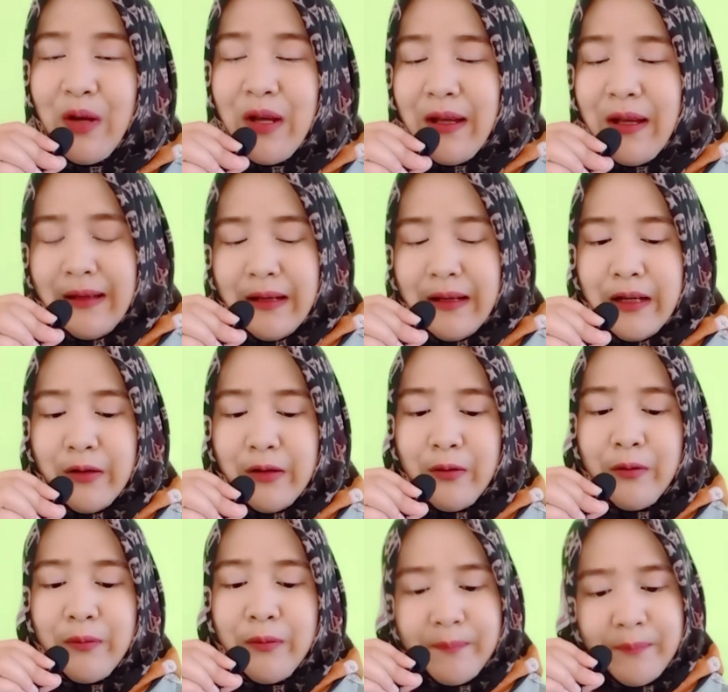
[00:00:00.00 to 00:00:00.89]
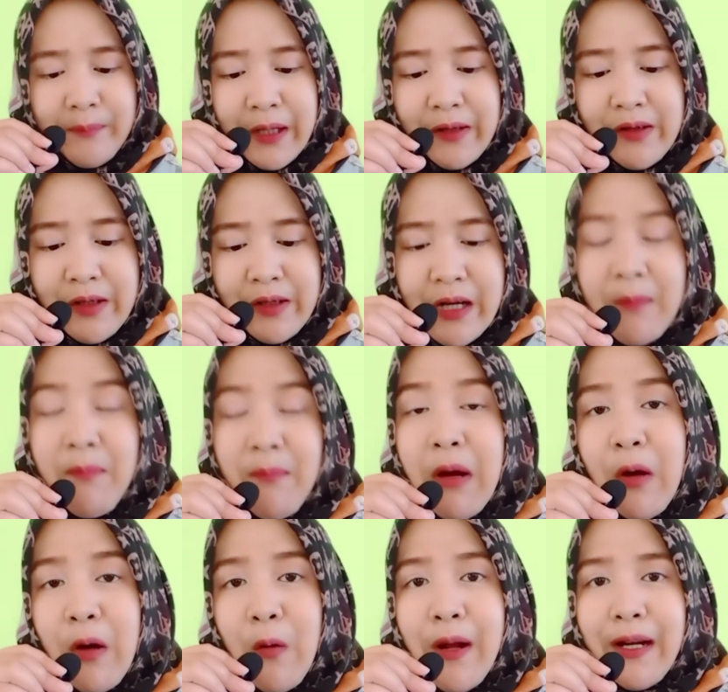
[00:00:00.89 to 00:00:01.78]
itu presiden
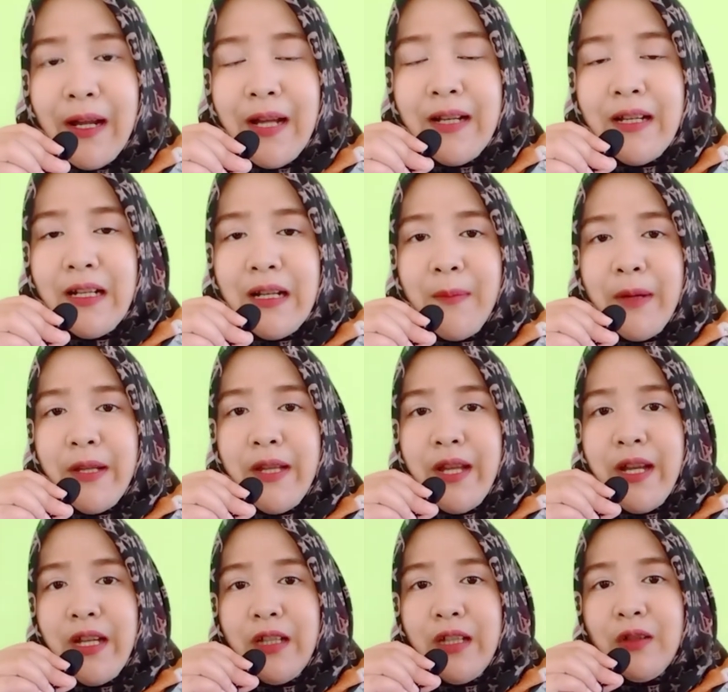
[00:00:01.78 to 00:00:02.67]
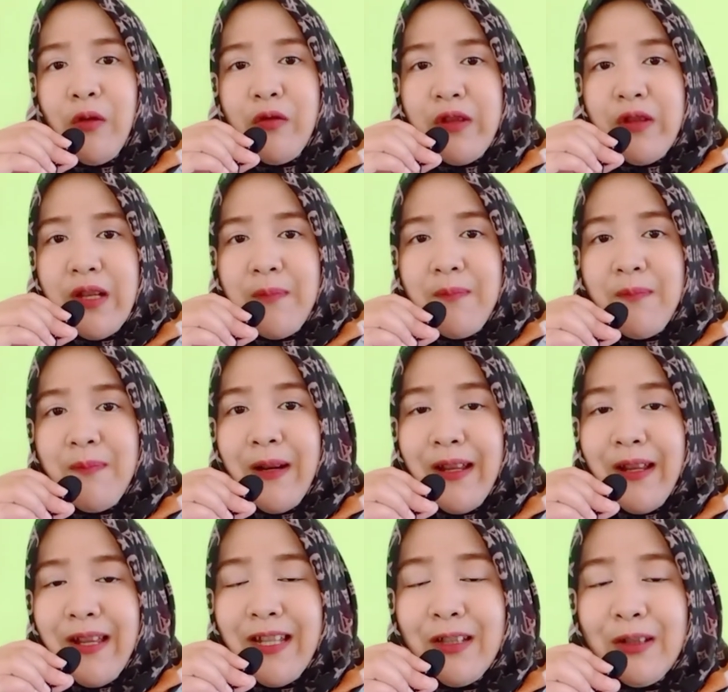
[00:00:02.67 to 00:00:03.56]
mengeluarkan yang namanya instruksi
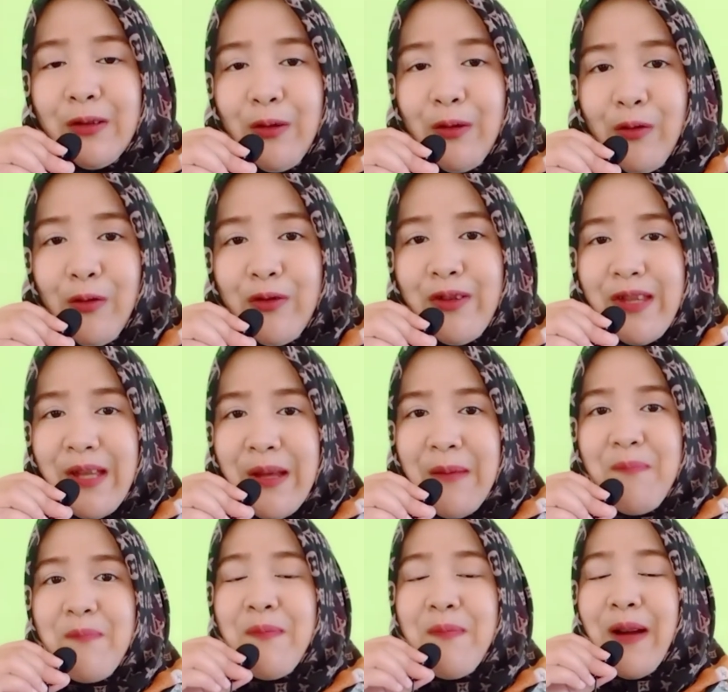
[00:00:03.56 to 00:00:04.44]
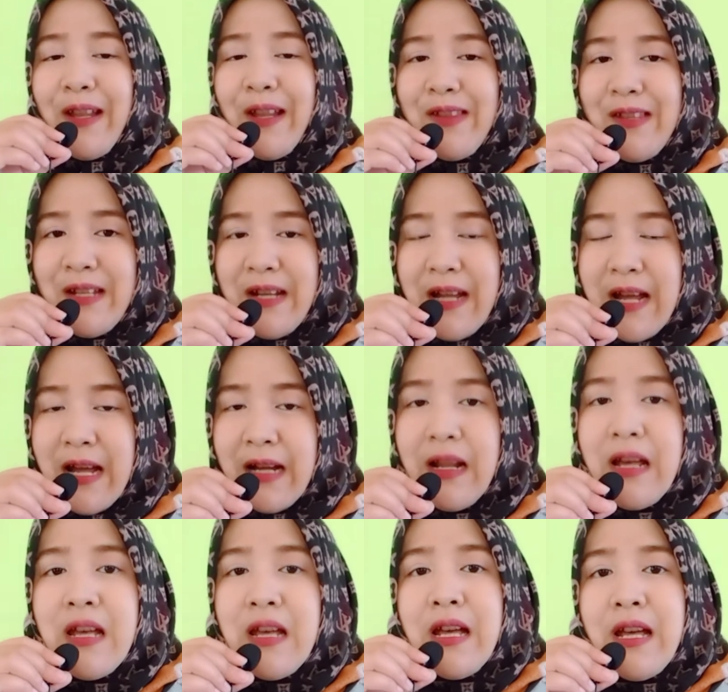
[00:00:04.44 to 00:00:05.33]
instruksi presiden
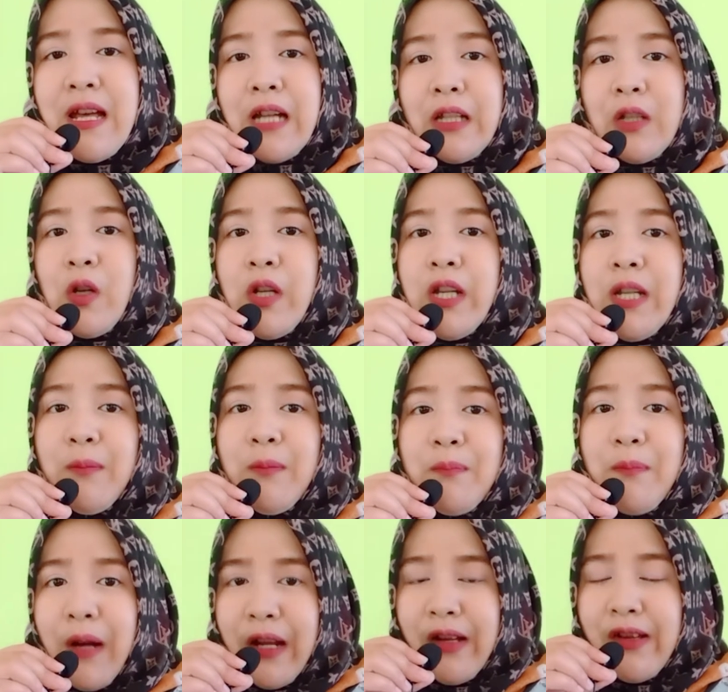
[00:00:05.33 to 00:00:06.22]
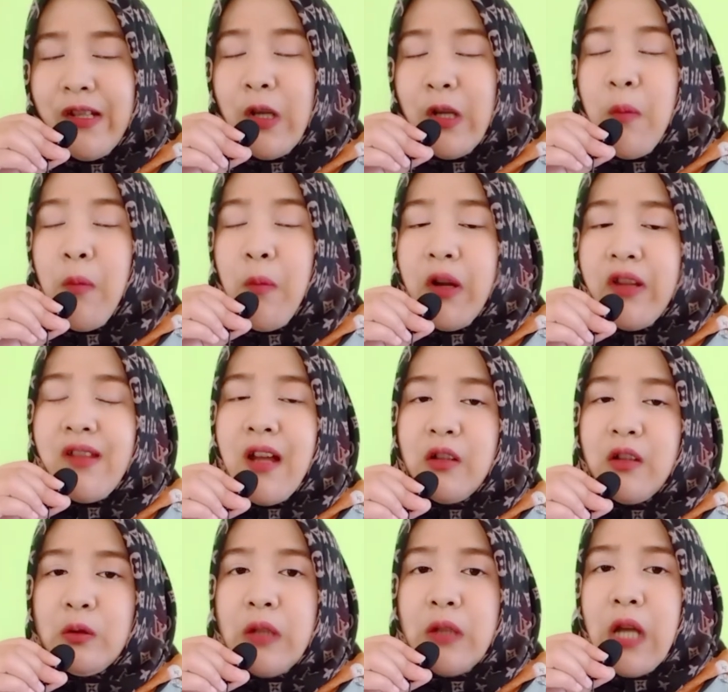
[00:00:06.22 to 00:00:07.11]
atau Inpres nomor 1
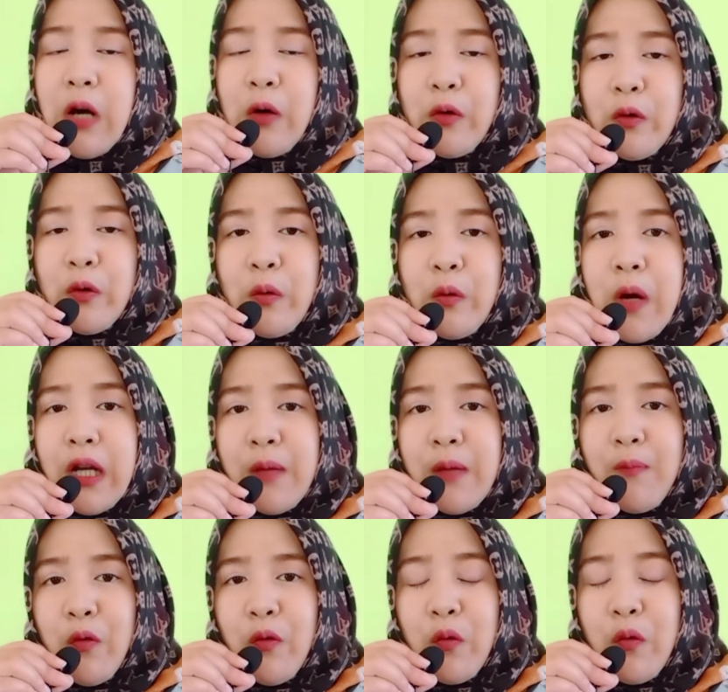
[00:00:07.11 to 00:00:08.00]
tahun 2022